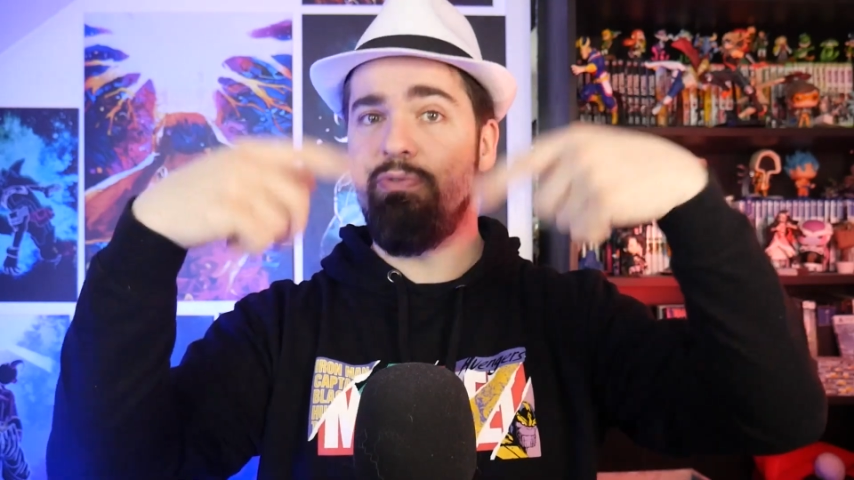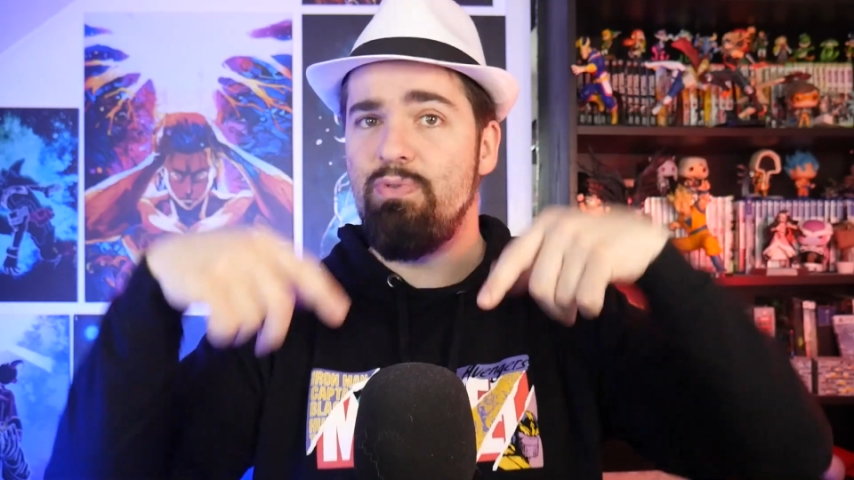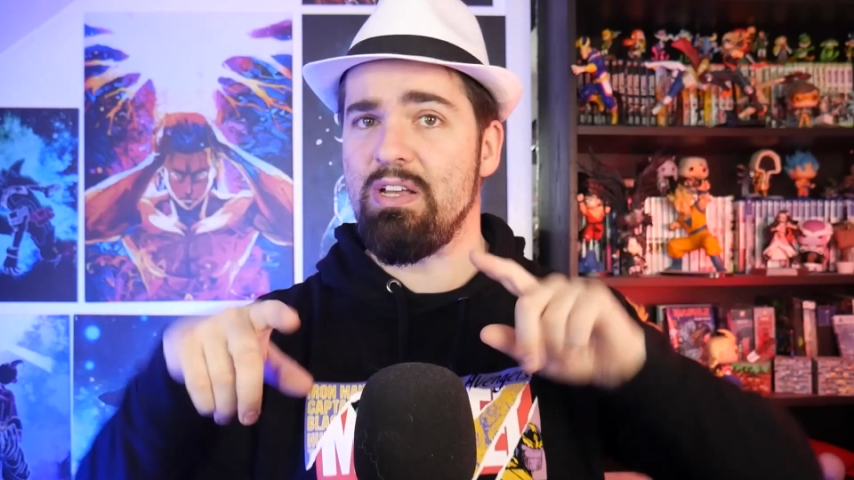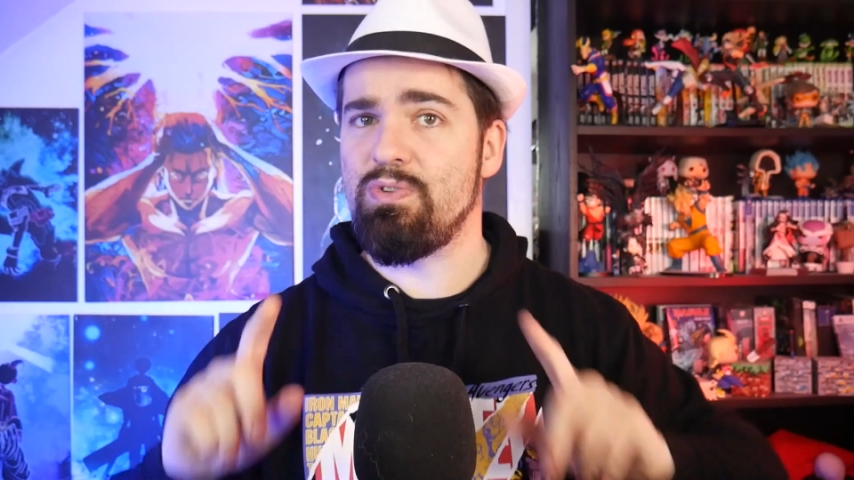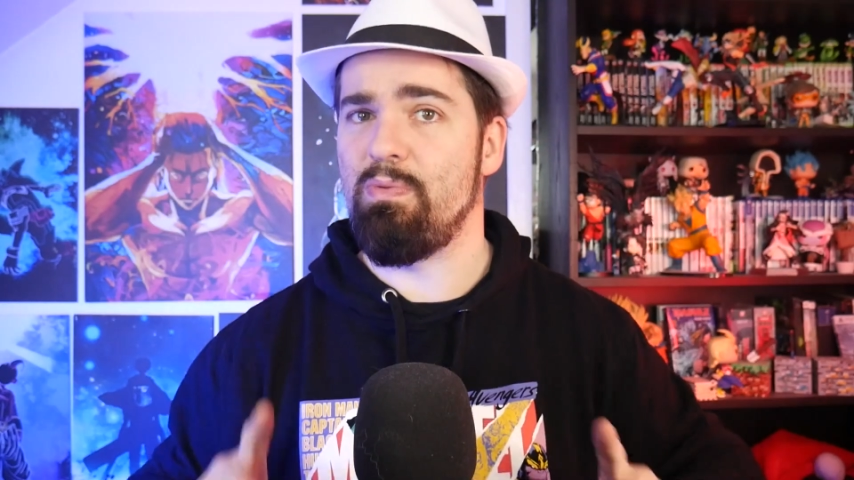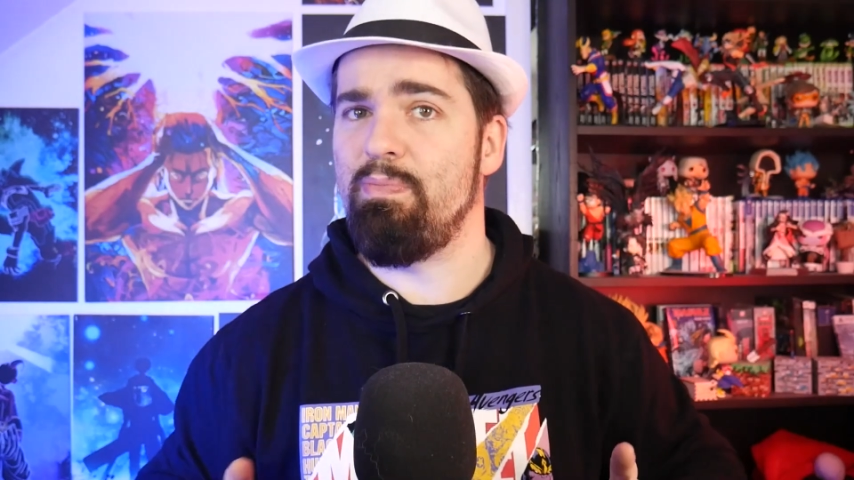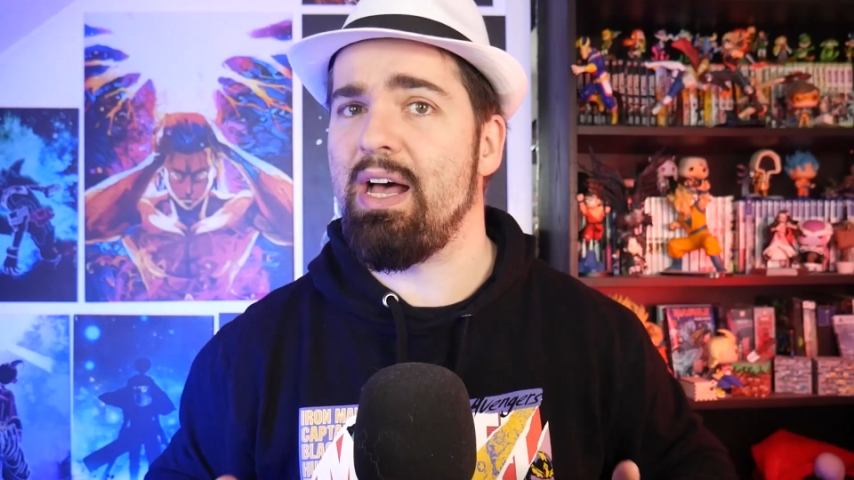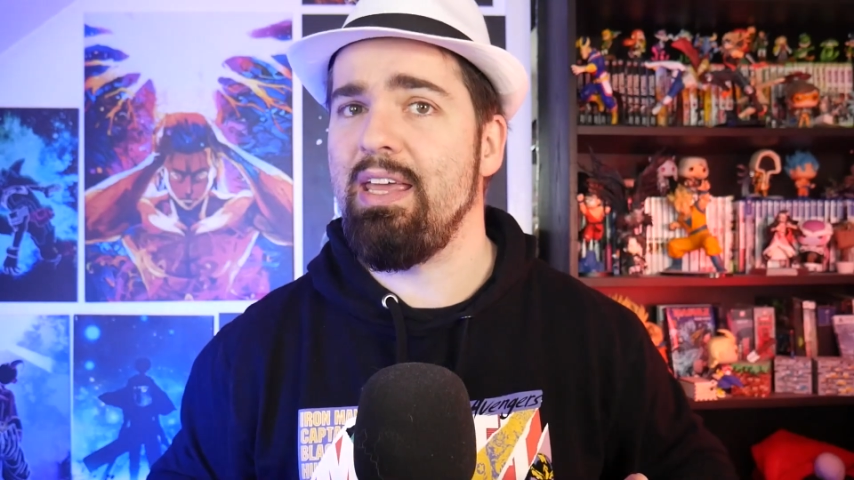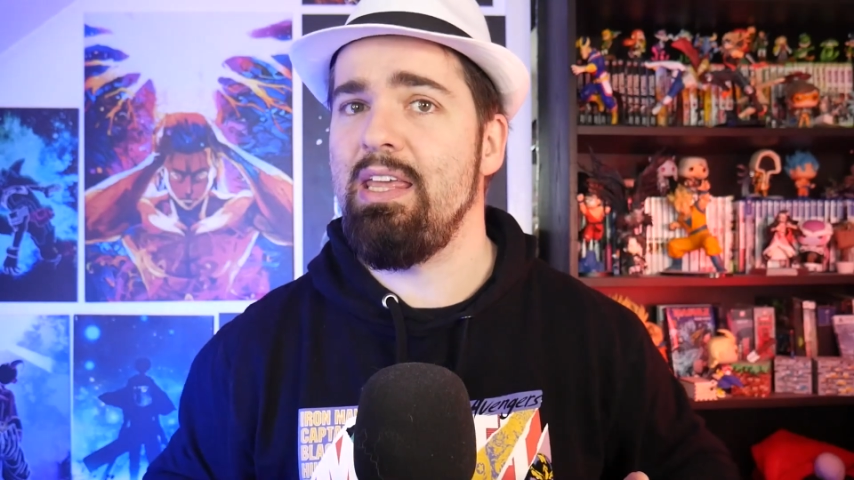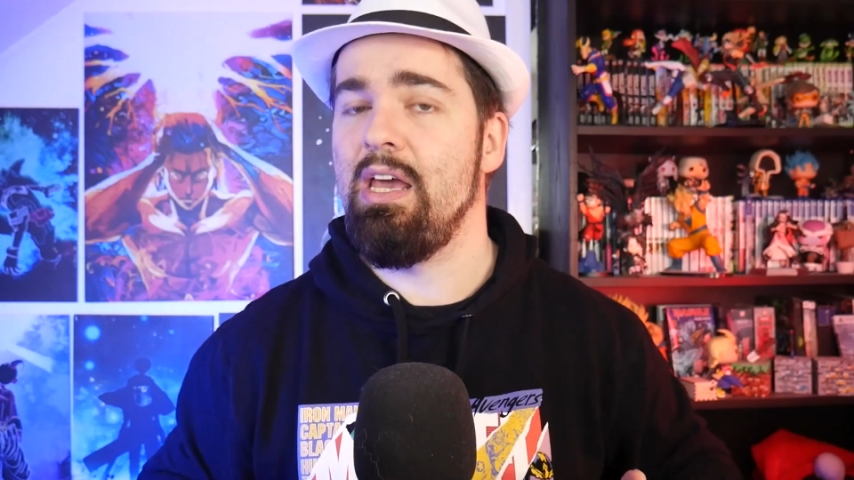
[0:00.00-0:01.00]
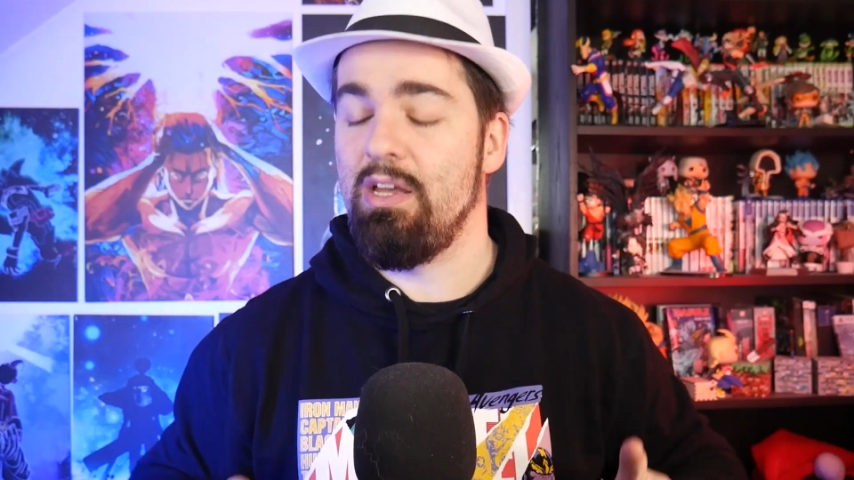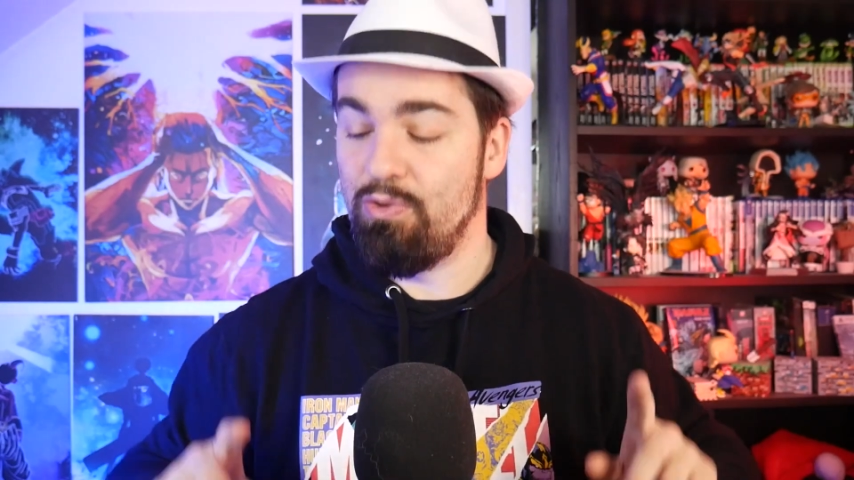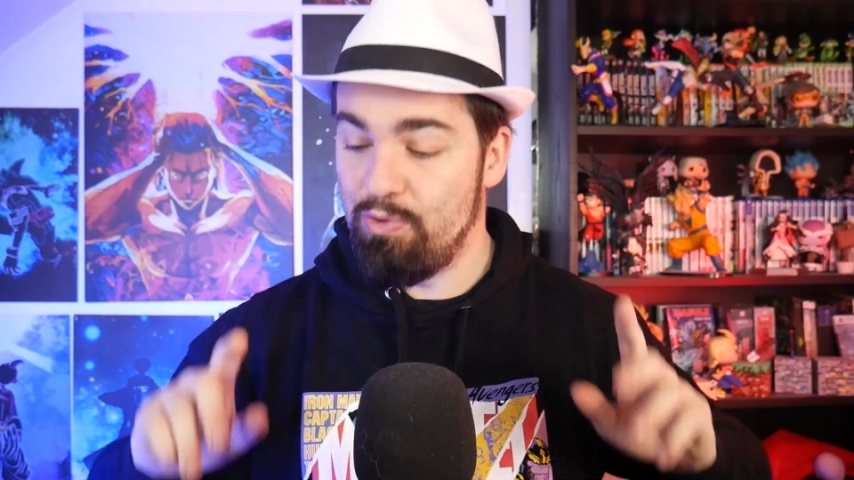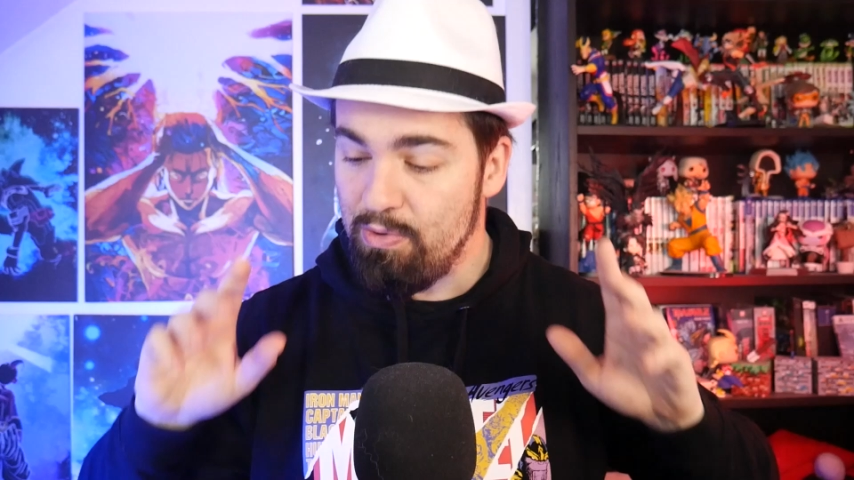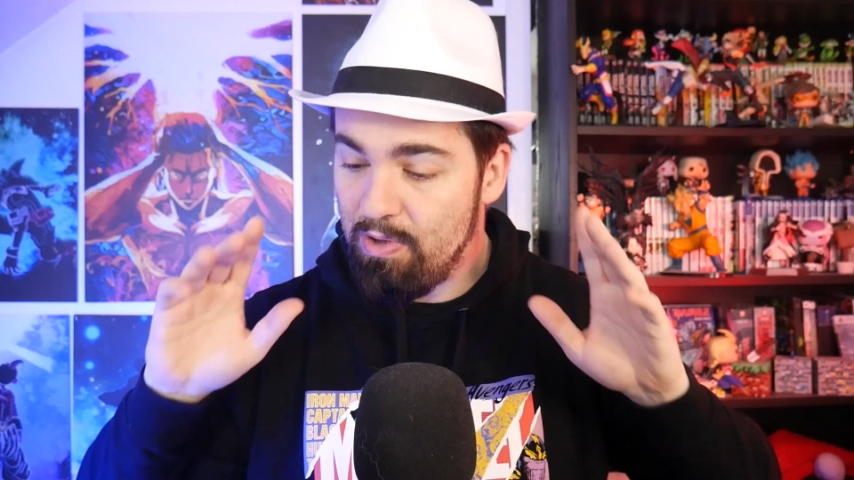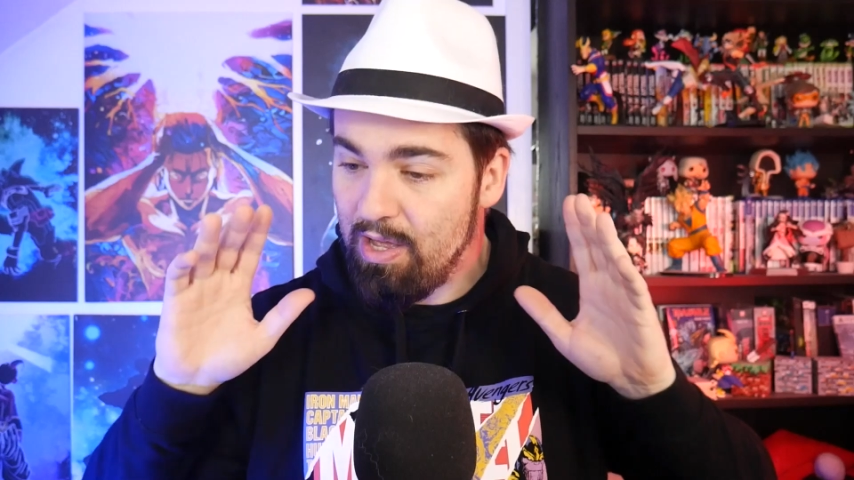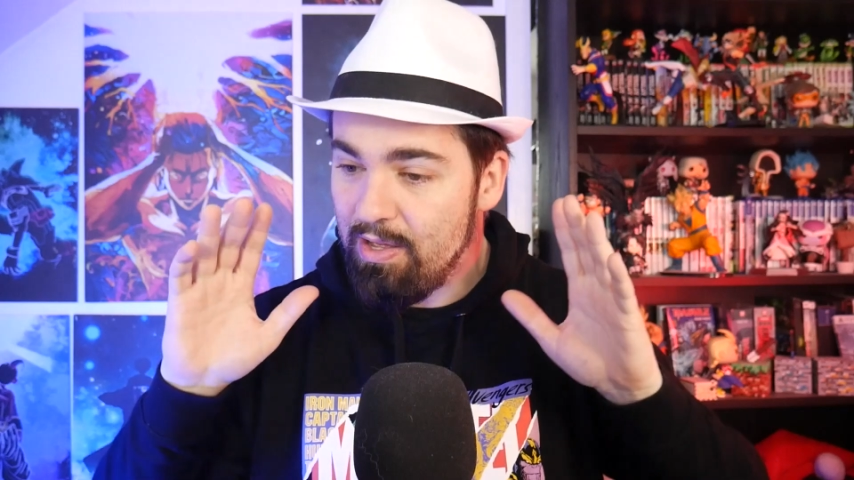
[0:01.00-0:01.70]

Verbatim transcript: fois son pari de